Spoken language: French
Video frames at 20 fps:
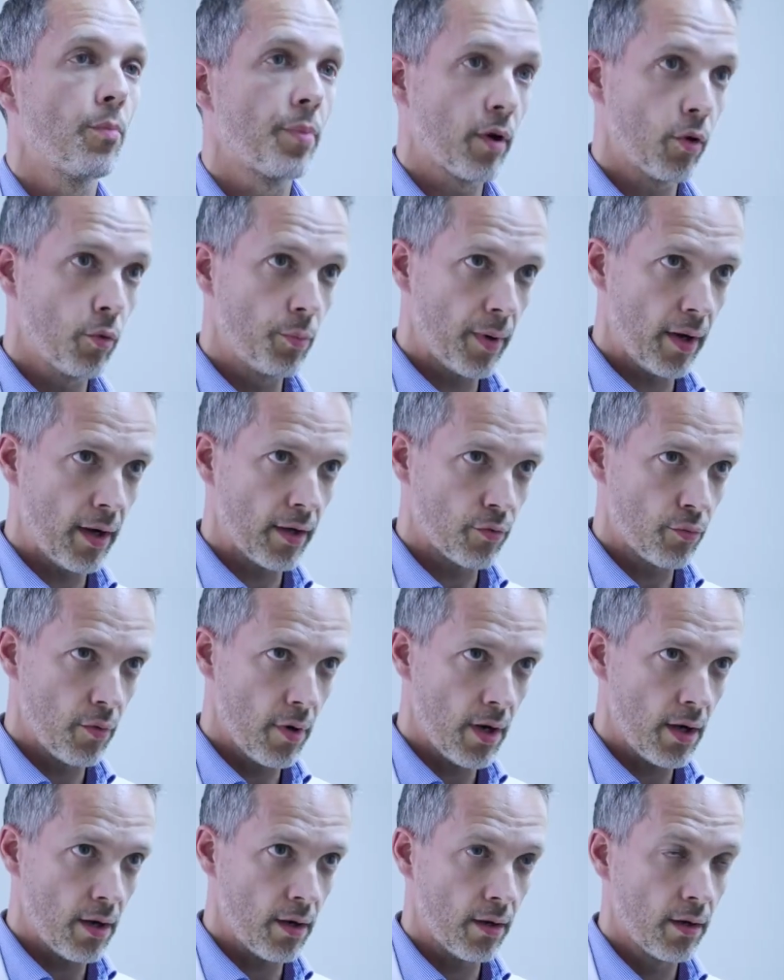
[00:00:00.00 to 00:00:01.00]
en
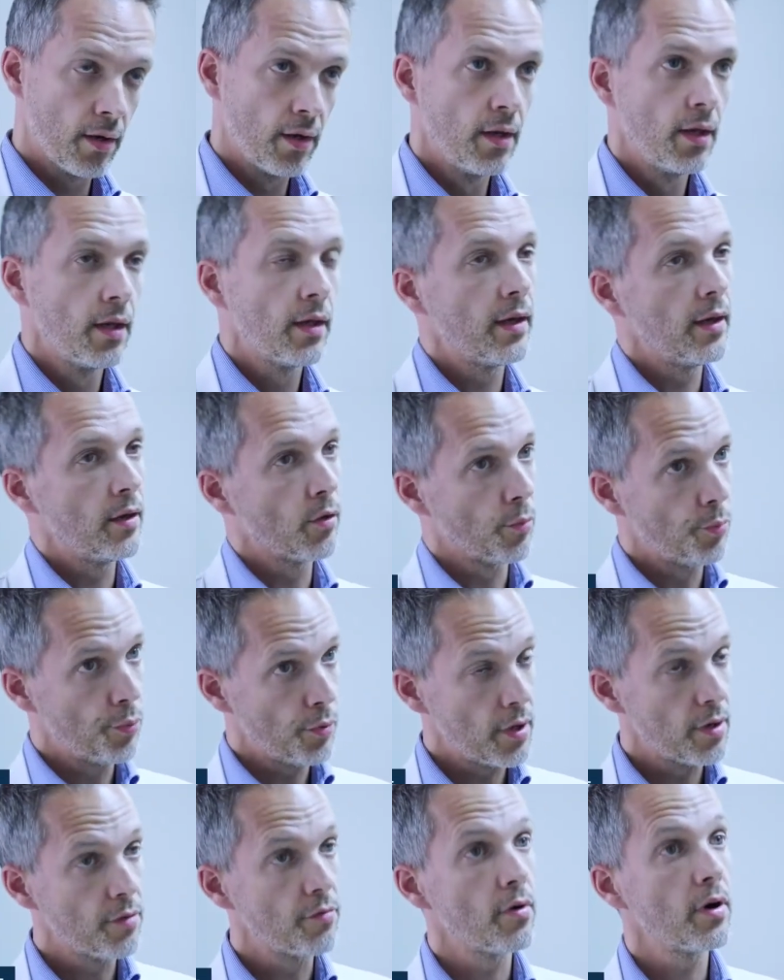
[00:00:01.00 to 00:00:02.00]
préopératoire et on
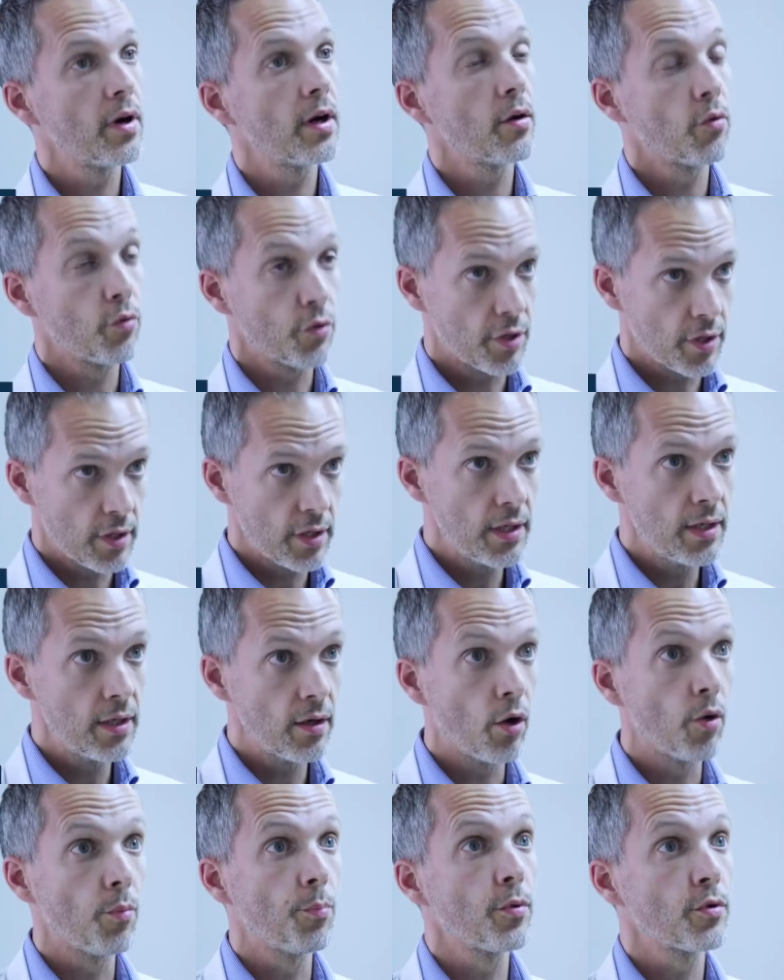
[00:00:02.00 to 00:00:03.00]
peut les voir aussi
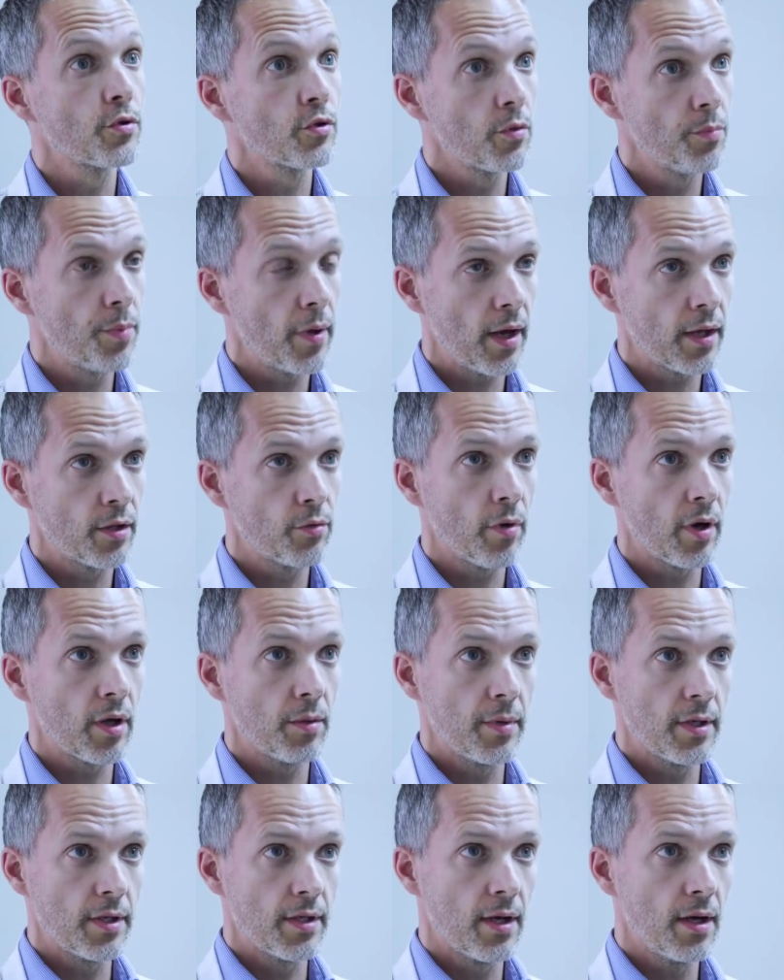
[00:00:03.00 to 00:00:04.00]
en post-opératoire
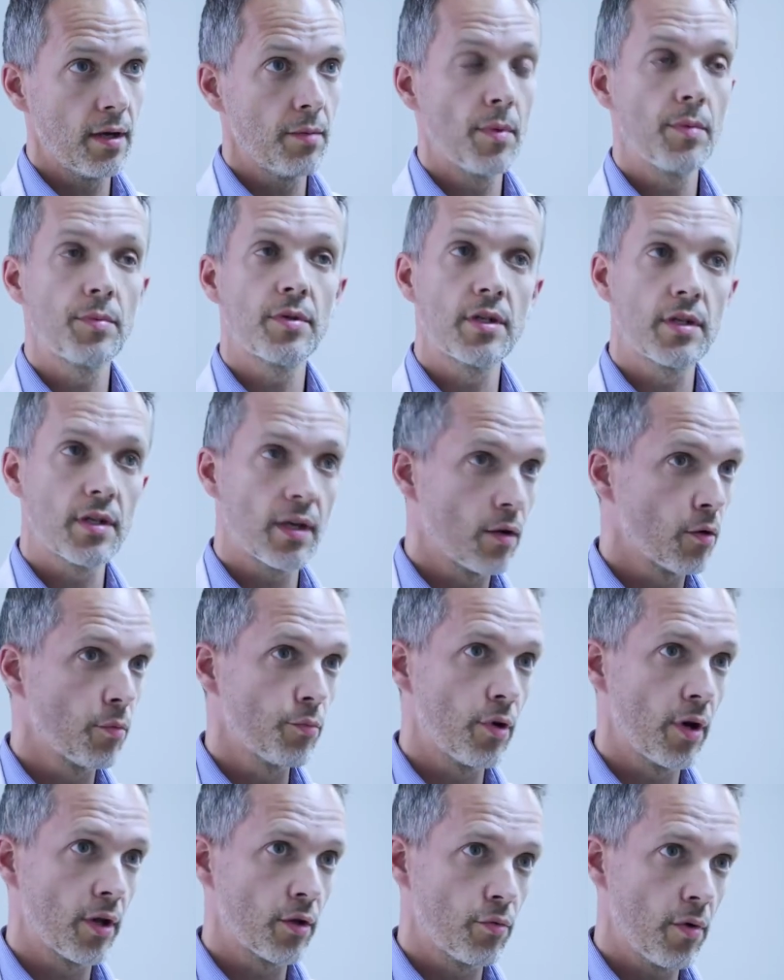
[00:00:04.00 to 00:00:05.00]
immédiat, même si c'est de
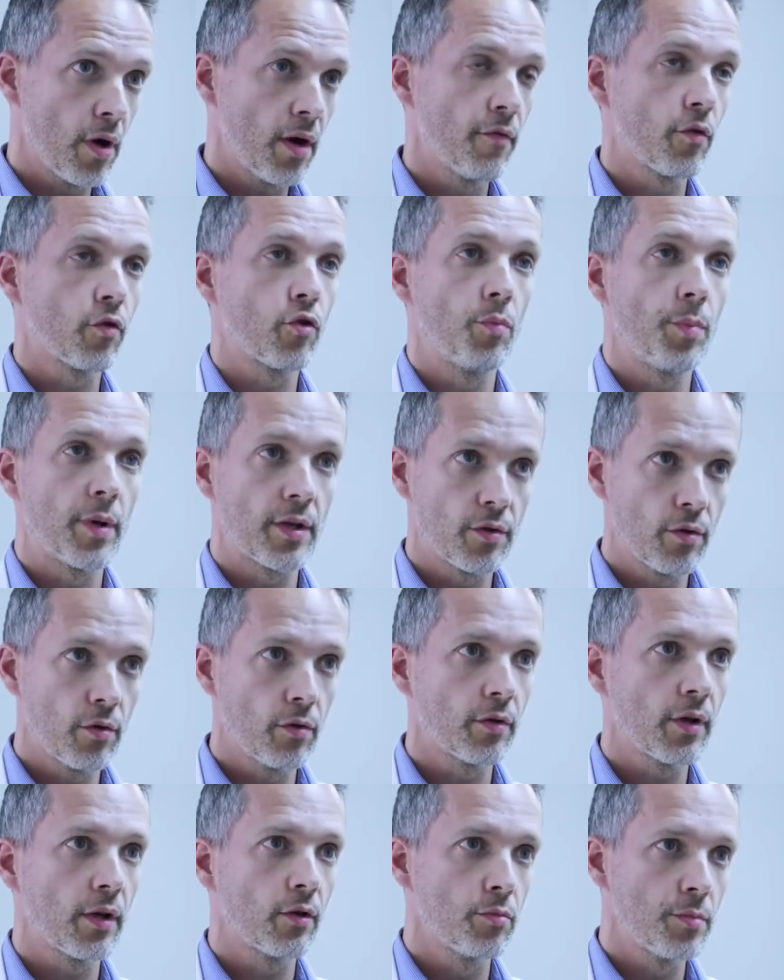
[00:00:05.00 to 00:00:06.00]
l'ambulatoire avant que le patient
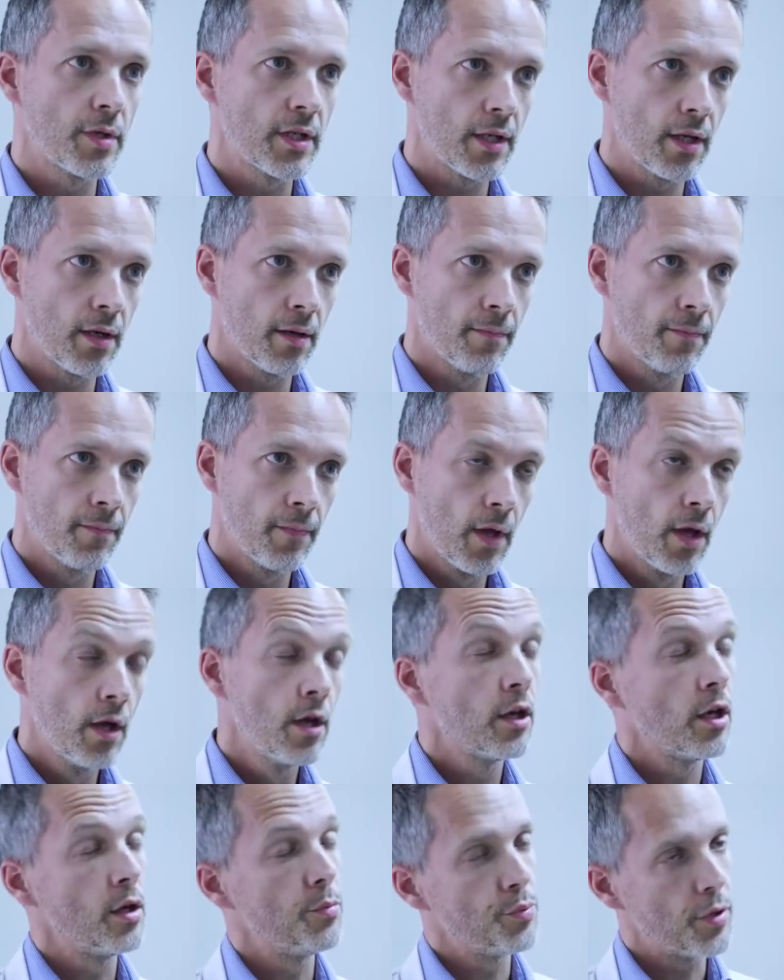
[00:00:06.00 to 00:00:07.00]
rentre à domicile.
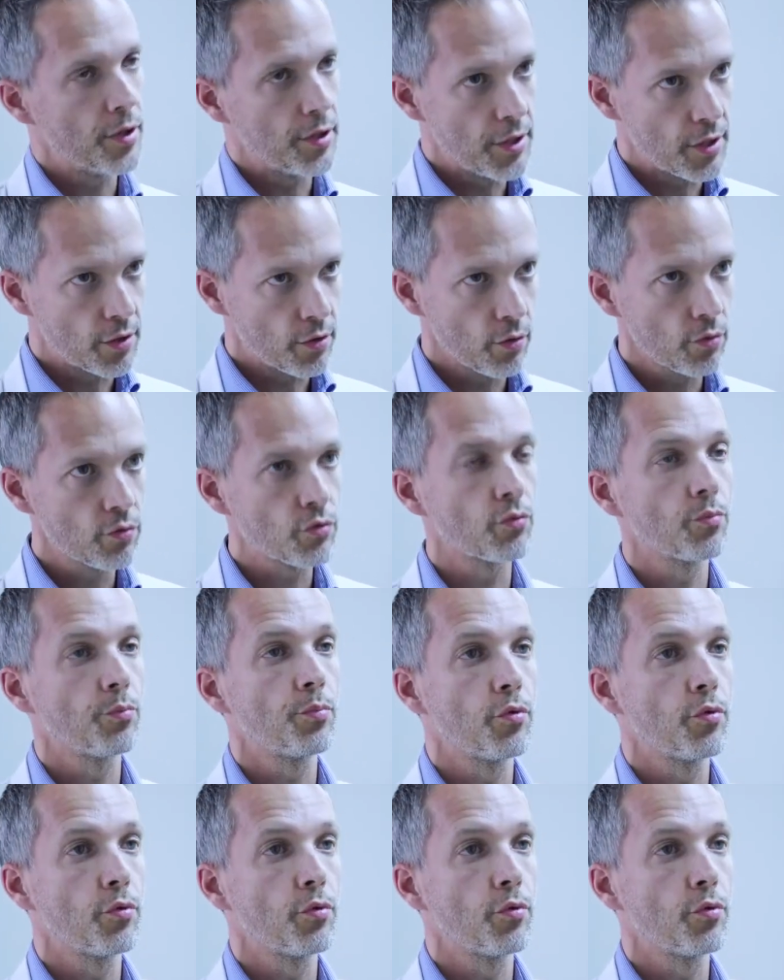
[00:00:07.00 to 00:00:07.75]
Et puis à distance, on